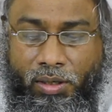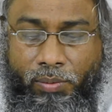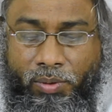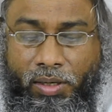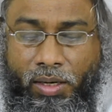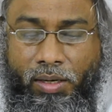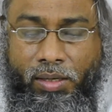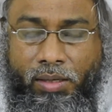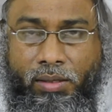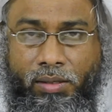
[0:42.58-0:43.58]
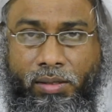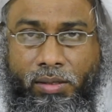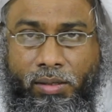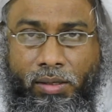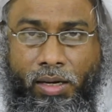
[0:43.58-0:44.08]
এবং এখানে
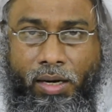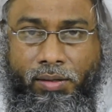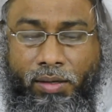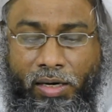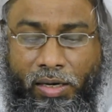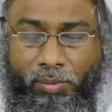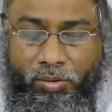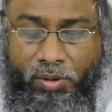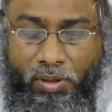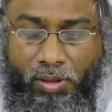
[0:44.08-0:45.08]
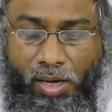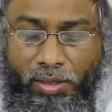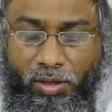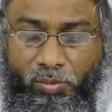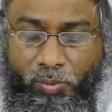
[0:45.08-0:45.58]
আল্লাহ তালার এবাবতের
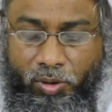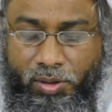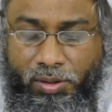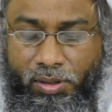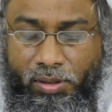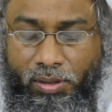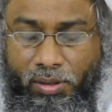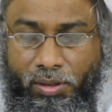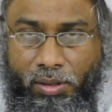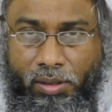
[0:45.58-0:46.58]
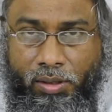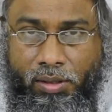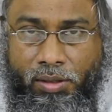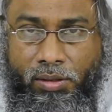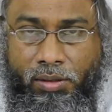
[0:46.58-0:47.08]
হাকিকত পাওয়া যাচ্ছে
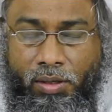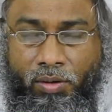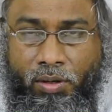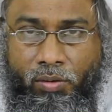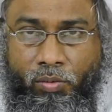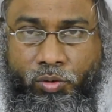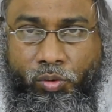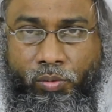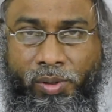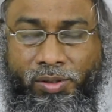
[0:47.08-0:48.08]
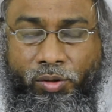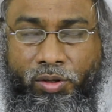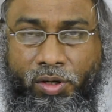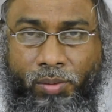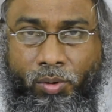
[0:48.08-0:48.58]
কারণ উসুল বা
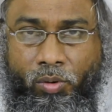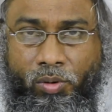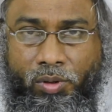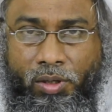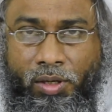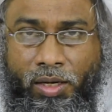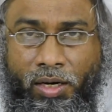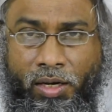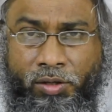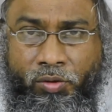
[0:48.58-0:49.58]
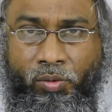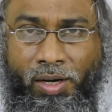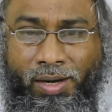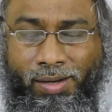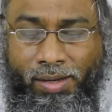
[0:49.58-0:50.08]
শরীয়তের নিয়ম হলো আল্লাহ আজুর
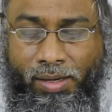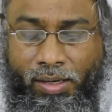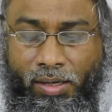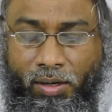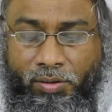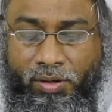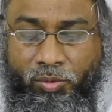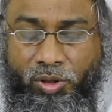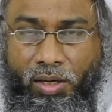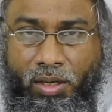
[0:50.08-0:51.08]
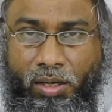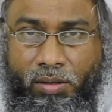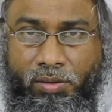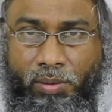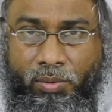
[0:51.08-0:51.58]
আলা কাদর মুসাক্কা
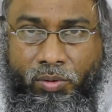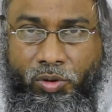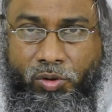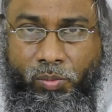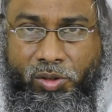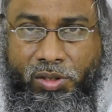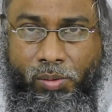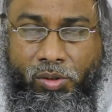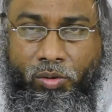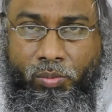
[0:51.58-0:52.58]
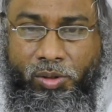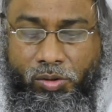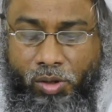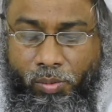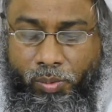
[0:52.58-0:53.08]
যেমন কষ্ট বেশি হবে তত
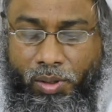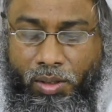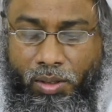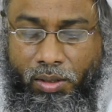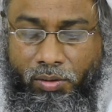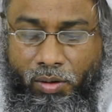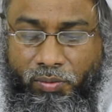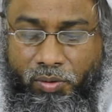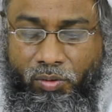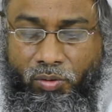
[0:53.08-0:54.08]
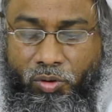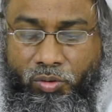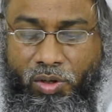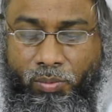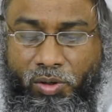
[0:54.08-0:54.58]
বেশি সব হবে তো নফসের জন্য
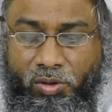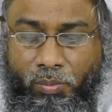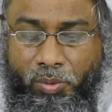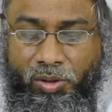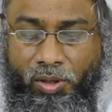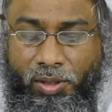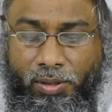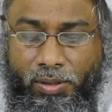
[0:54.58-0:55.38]
কষ্ট করা আমলেই সব বেশি হয়